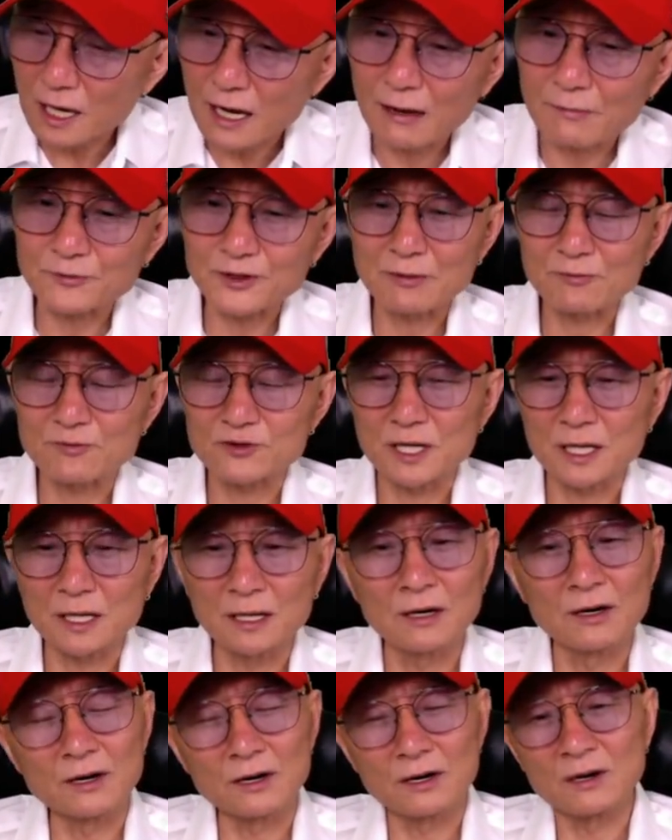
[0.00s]
감사 문자
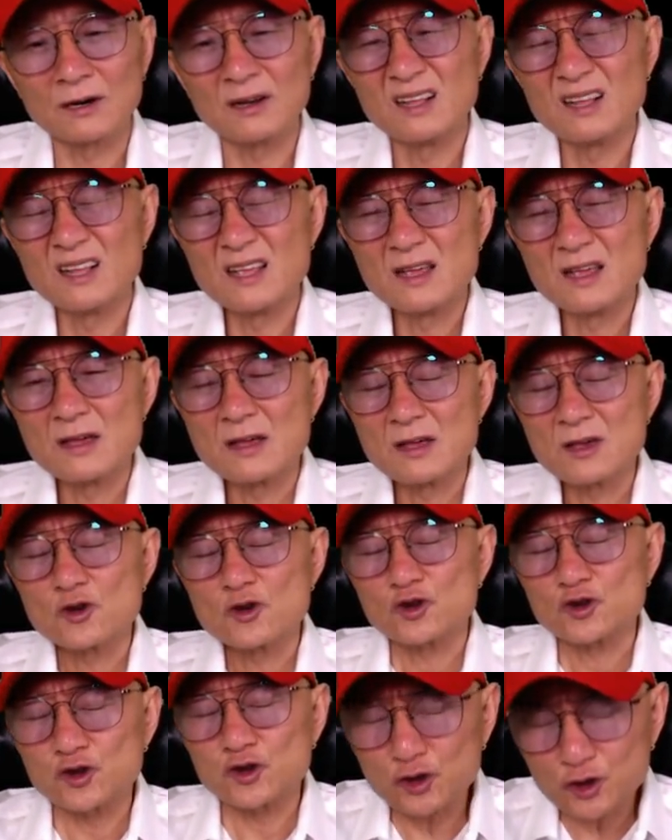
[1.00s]
이런 거
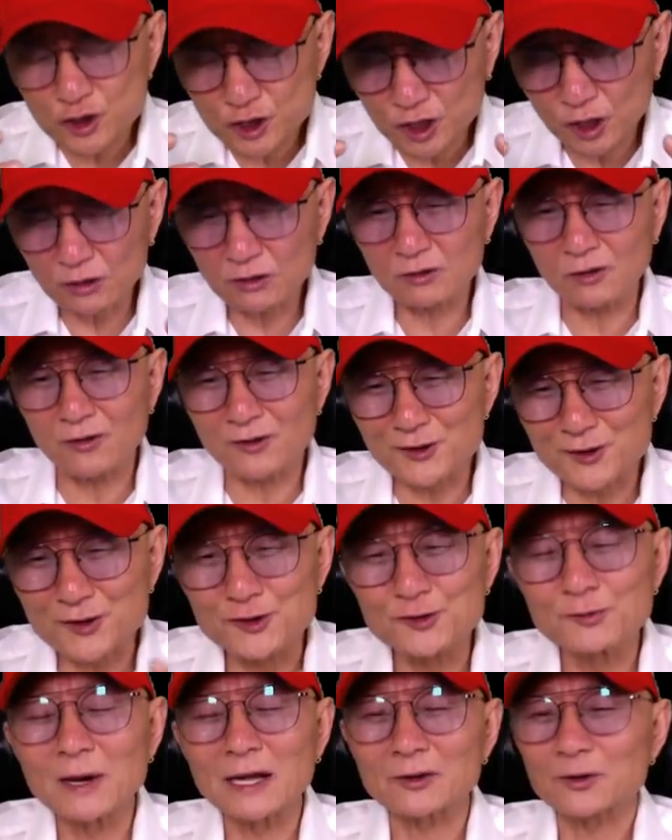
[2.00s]
수천 통,
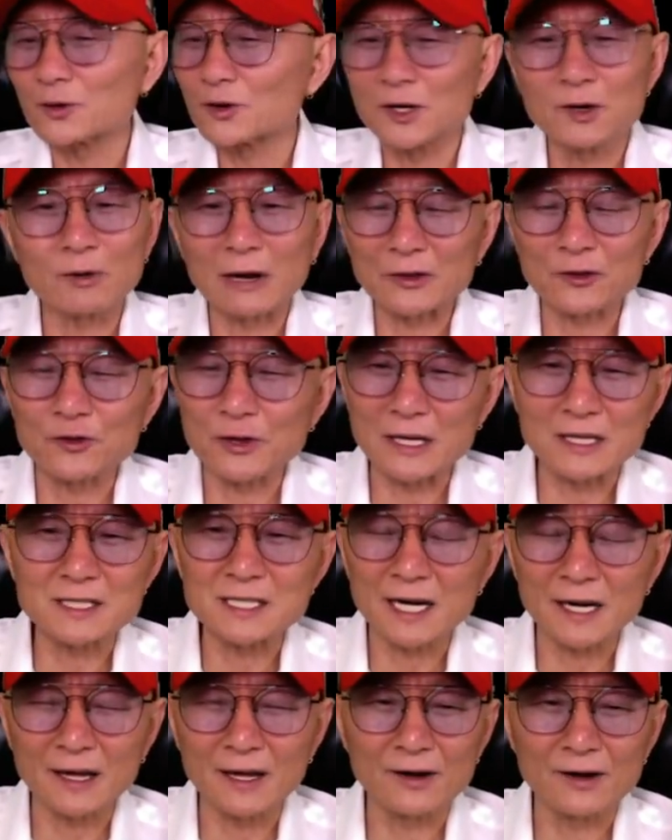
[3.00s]
수만 통이 와도
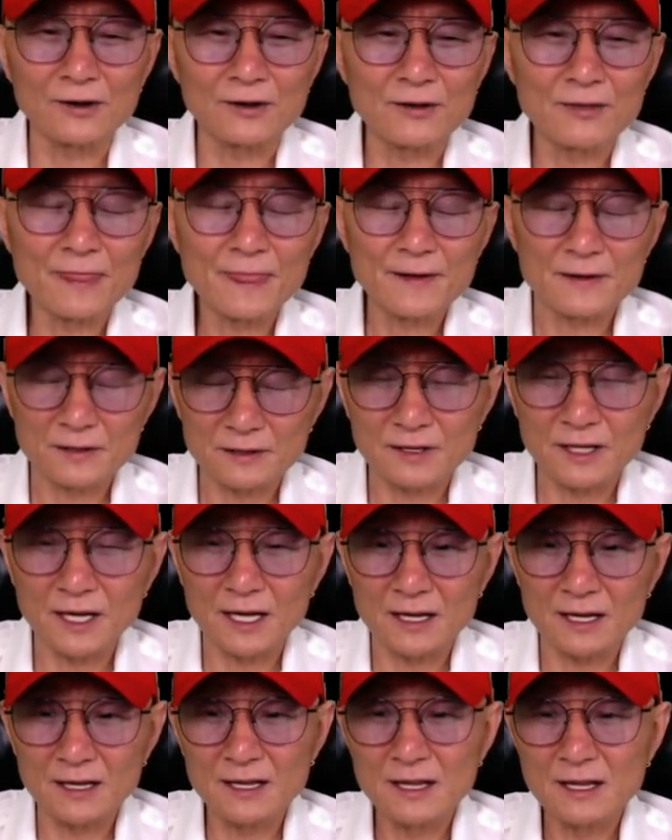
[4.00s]
괜찮아요.
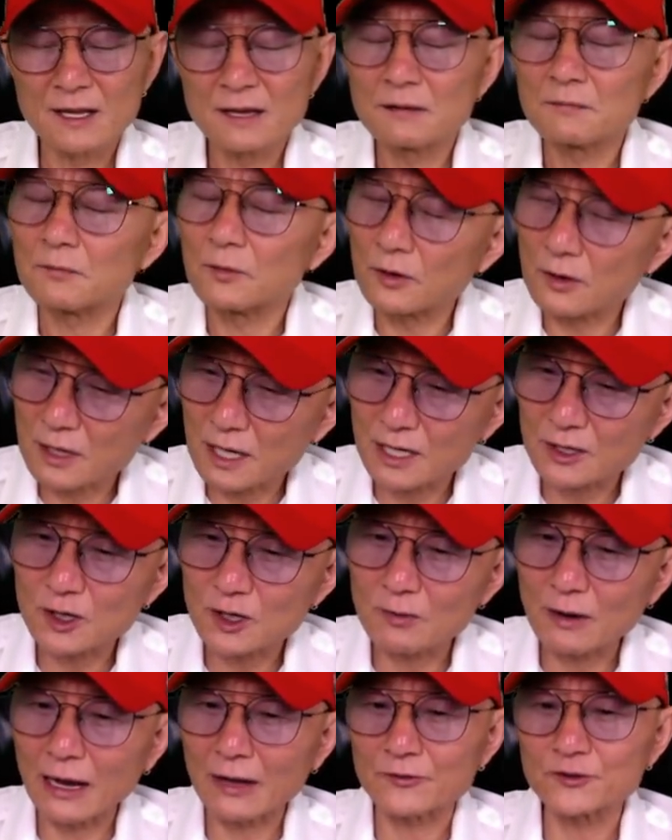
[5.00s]
그런데 뭔가
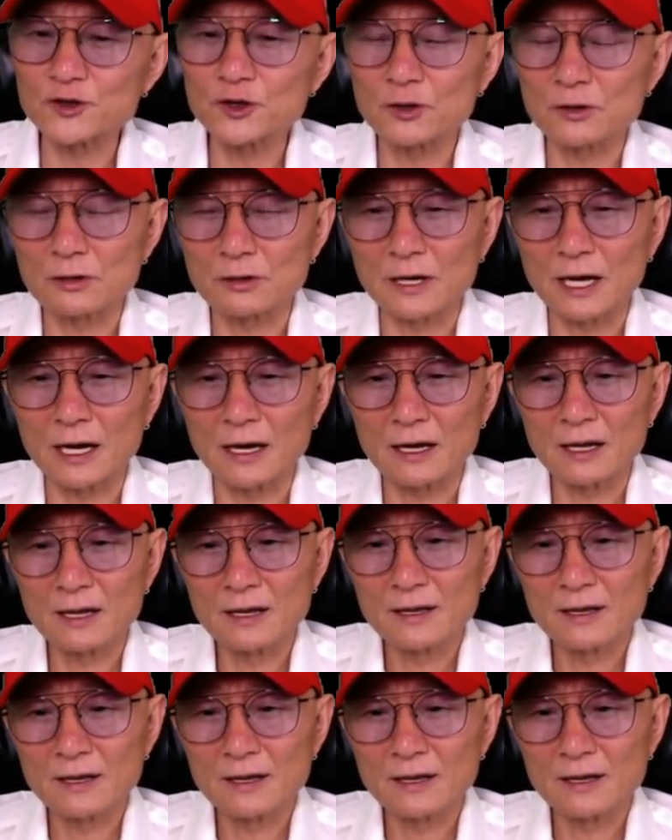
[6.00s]
좀 안 좋거나